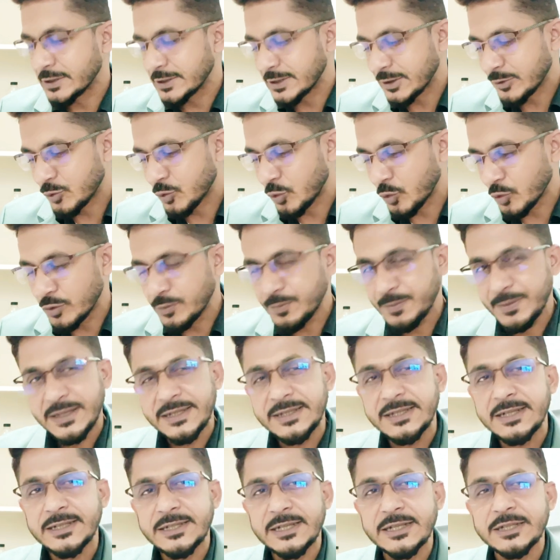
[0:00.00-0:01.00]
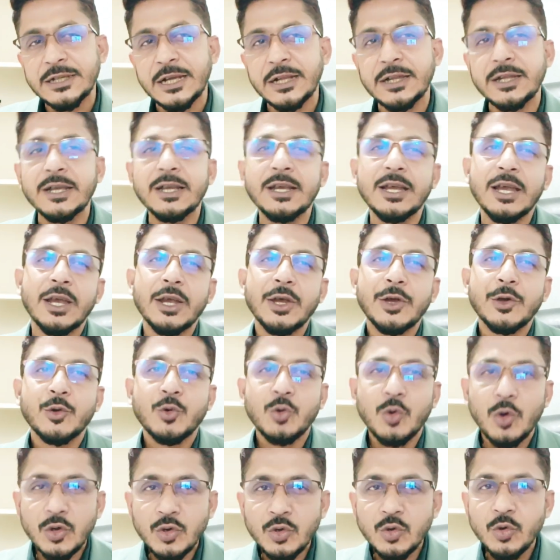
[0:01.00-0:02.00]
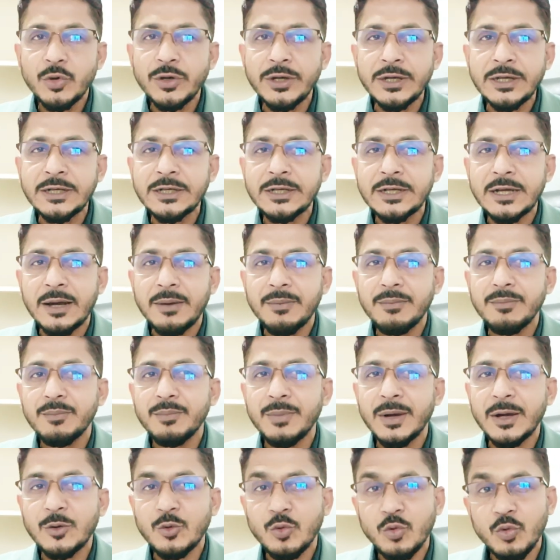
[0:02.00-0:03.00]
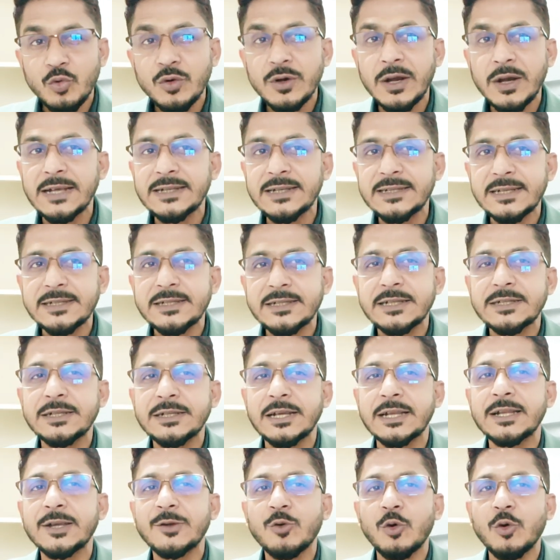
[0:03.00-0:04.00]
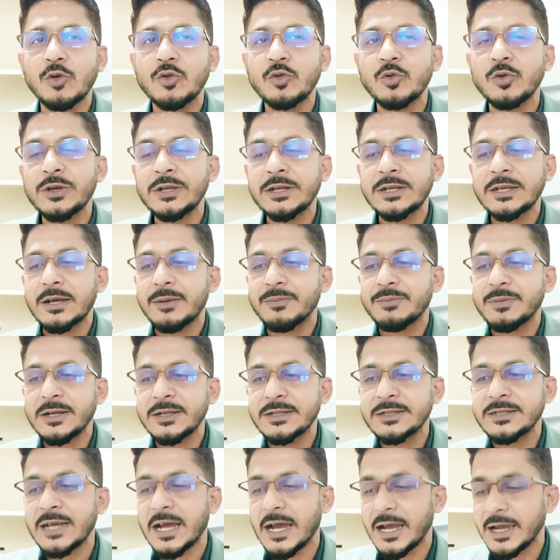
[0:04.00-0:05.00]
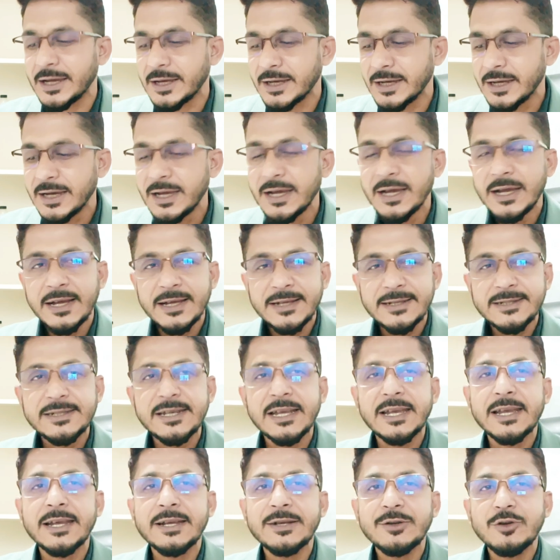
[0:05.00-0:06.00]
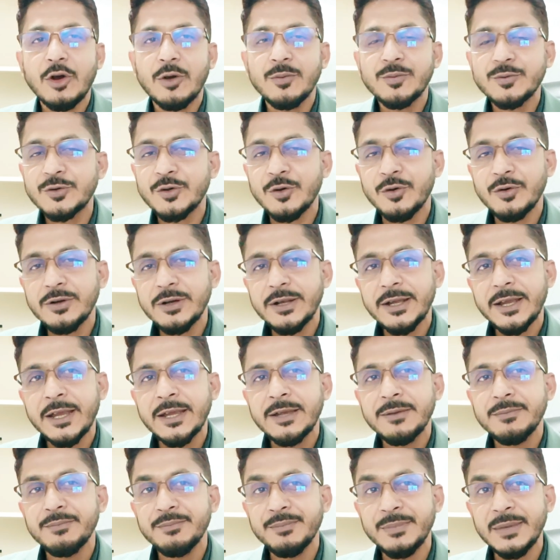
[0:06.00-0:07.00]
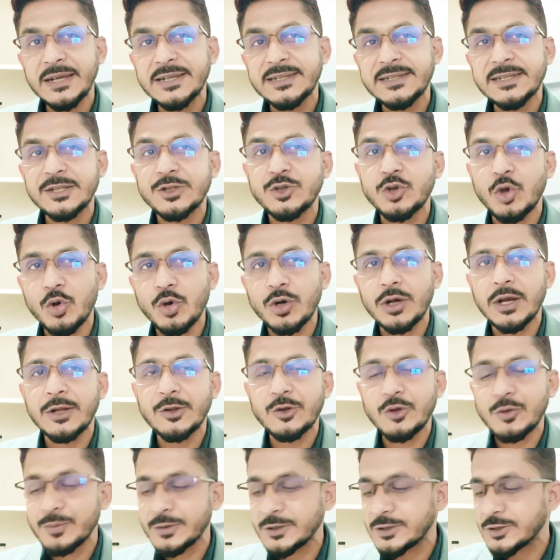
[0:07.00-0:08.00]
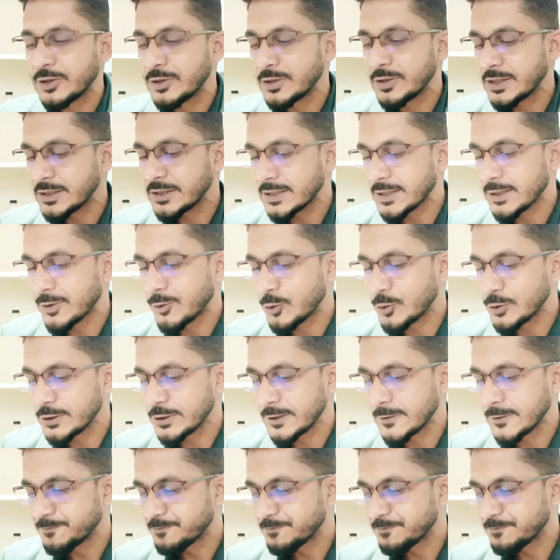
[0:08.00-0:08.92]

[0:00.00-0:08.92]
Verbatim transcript: যে কোন বিজনেসের সাথে কত ইনকাম বা কোন লাইসেন্সের সাথে কত ইনকামটা যায় সেকেন্ড অপশন এই ম্যাচ সংক্রান্ত বিষয় নিয়ে সেটা হলো যে